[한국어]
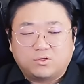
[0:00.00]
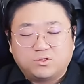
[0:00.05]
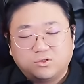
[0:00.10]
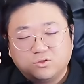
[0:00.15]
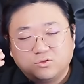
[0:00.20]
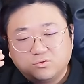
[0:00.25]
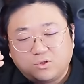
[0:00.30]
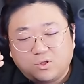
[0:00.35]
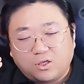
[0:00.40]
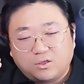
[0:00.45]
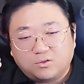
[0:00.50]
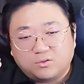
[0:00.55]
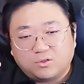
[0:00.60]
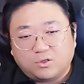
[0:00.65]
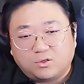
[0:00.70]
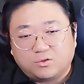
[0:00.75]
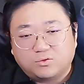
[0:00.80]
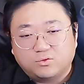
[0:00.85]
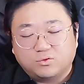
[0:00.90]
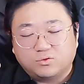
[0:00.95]
그런데
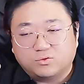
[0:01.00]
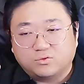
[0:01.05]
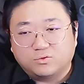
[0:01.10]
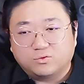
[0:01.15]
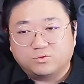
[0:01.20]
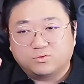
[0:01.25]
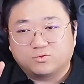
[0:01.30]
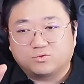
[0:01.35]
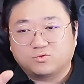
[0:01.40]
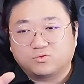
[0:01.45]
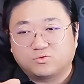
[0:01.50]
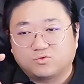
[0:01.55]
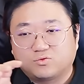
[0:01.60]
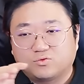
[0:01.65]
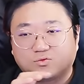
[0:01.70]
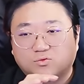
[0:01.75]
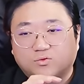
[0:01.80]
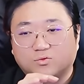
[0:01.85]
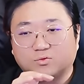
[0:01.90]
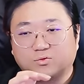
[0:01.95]
그, 그, 그,
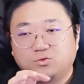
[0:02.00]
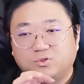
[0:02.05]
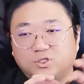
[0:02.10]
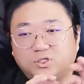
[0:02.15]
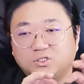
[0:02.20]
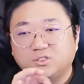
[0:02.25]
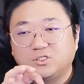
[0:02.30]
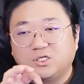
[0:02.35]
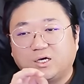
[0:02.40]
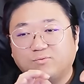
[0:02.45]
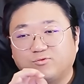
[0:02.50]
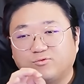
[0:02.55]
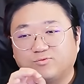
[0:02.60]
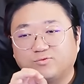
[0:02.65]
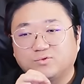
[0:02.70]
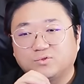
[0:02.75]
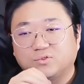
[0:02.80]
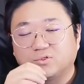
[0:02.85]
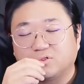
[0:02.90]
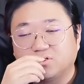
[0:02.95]
흰자
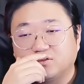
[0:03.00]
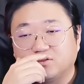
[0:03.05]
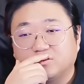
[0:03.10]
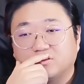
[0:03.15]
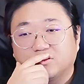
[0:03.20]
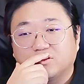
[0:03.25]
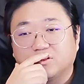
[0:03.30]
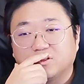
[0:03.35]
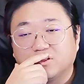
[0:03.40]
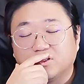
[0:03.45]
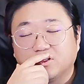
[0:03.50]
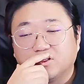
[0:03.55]
부분들은